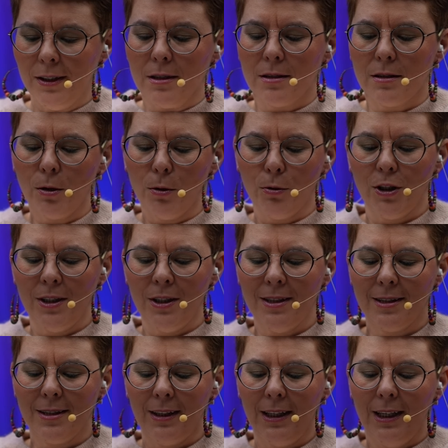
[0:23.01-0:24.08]

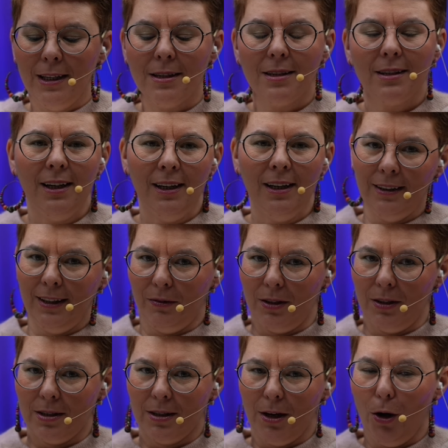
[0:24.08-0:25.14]
Strączyński z
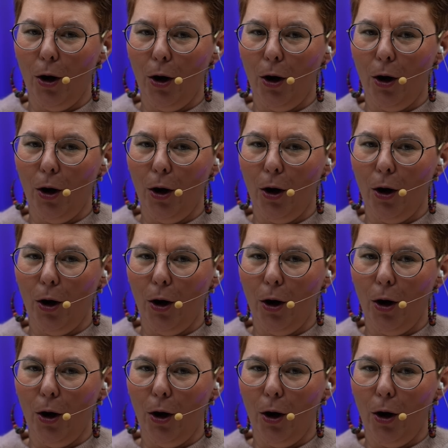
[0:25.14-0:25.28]
Kierniewic.